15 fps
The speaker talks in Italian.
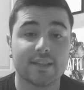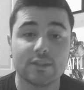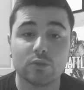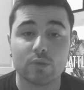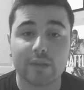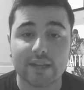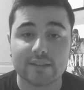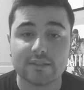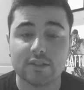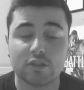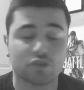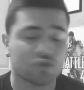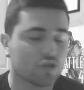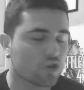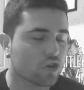salendo un
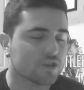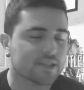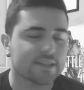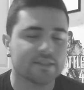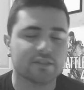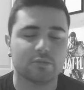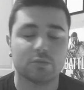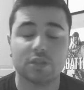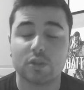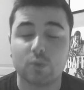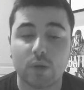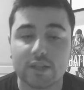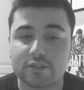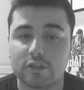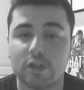casino, sono contentissimo di
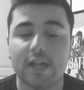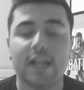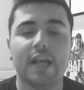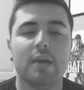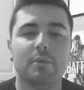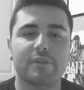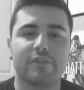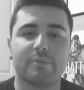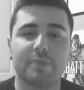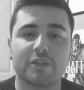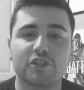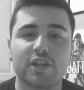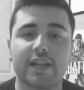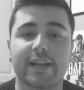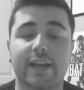questo, mi fa
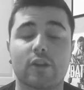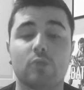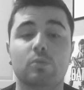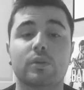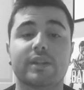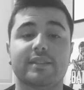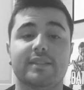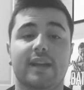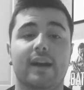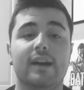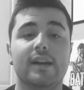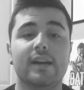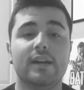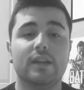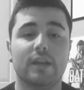piacere che comunque sia
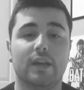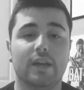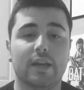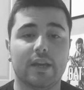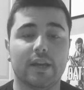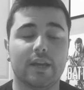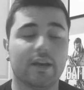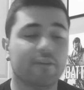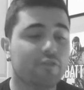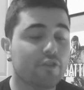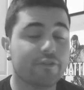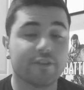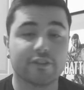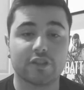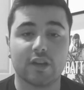eh, a
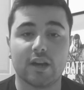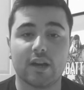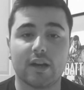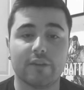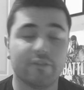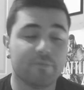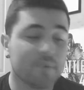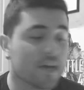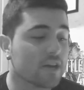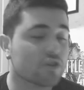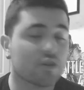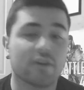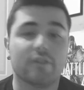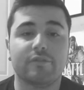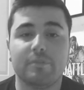voi faccia, vi,
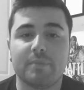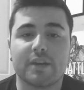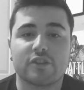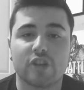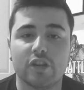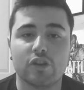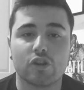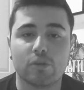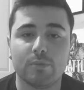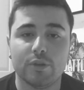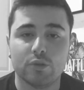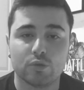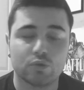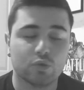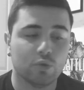piaccia, vi piaccia io come
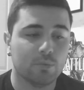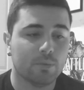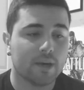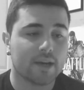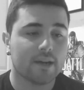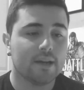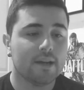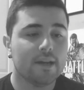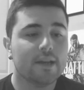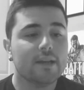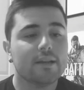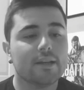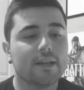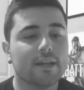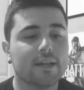youtuber,
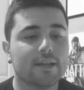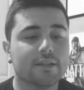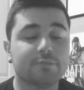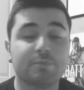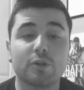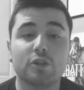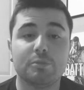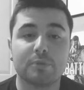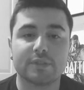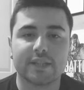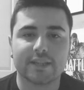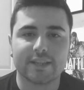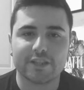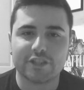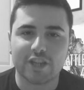eh, spero di
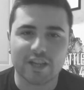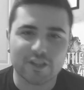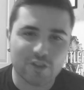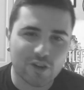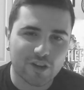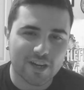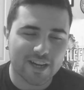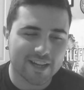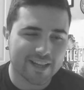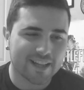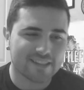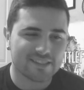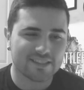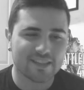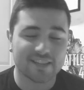poter crescere ancora
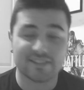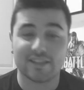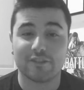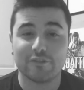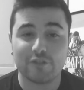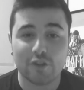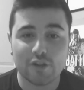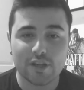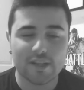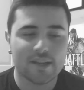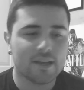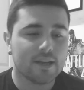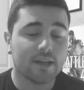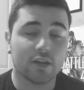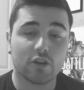ragazzi, grazie a voi,
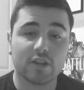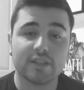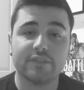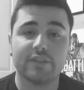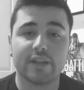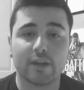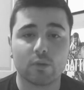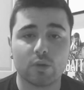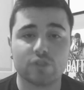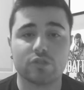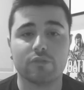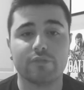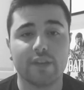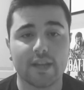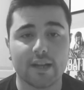ricordatevi che
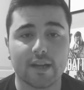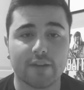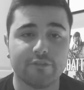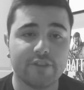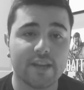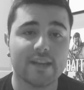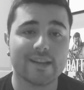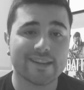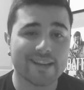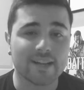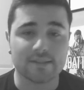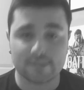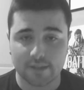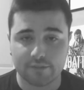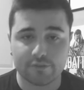questo avviene
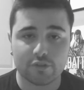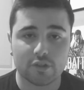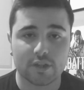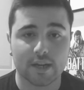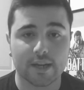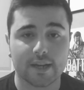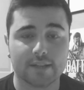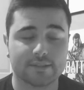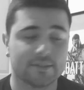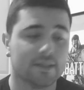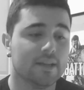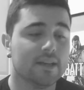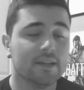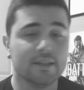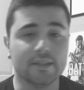grazie a voi ragazzi,
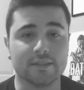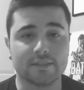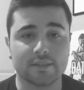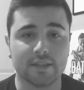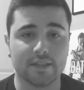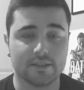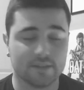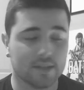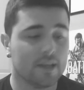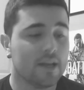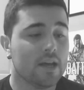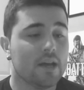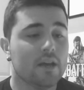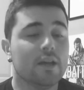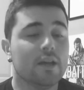iscritti,
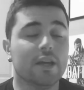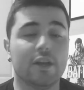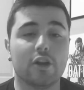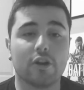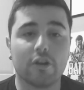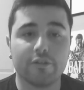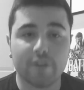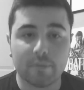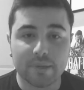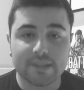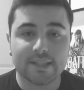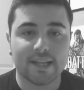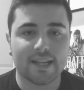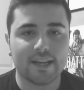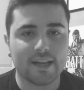io
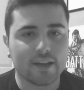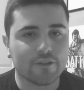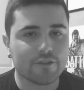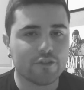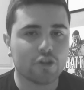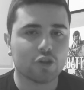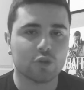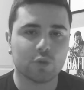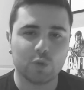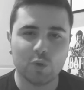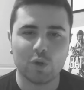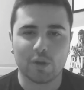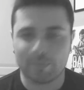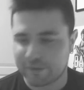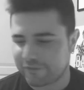ovviamente lavoro
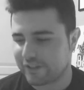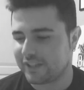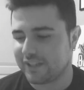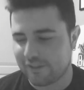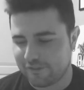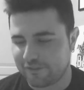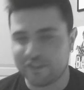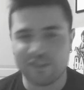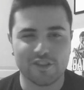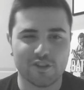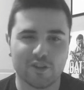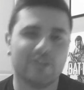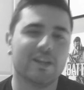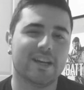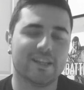duro per fare dei
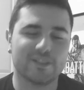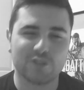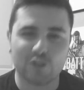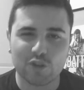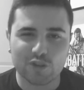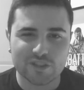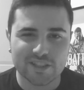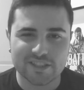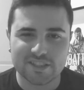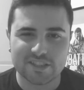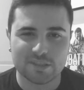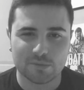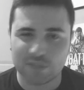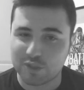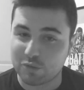video e eh, sono
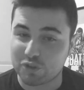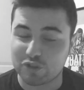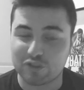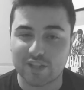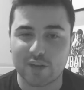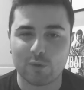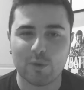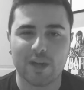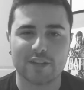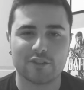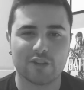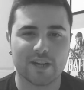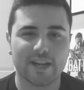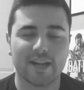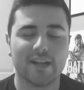contentissimo di questo
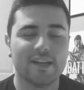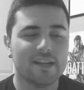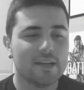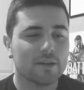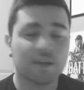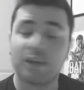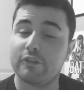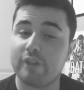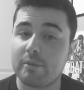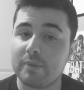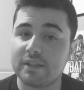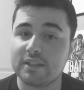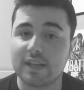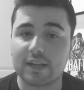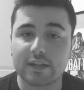traguardo, raga, che
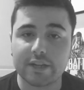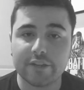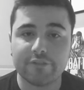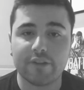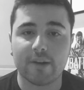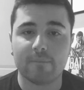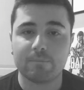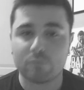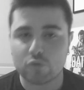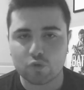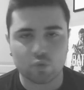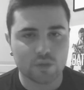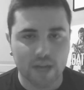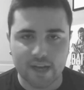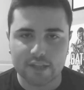ovviamente arriva
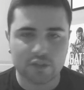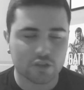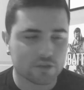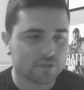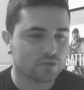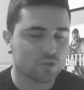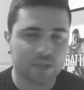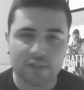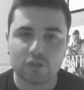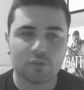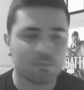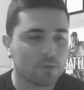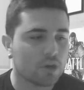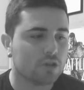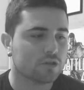sudando,
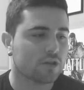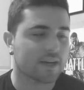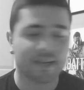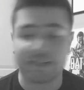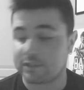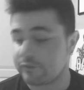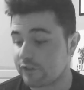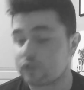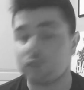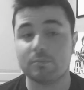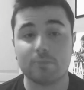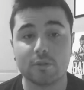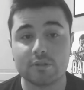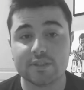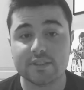sudando molto, ragazzi. Ho fatto
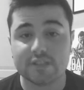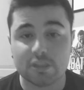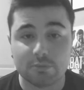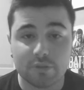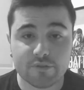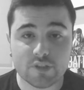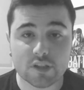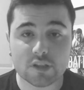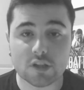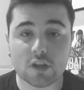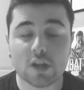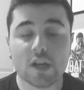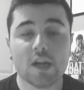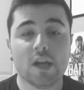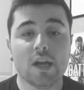moltissimi video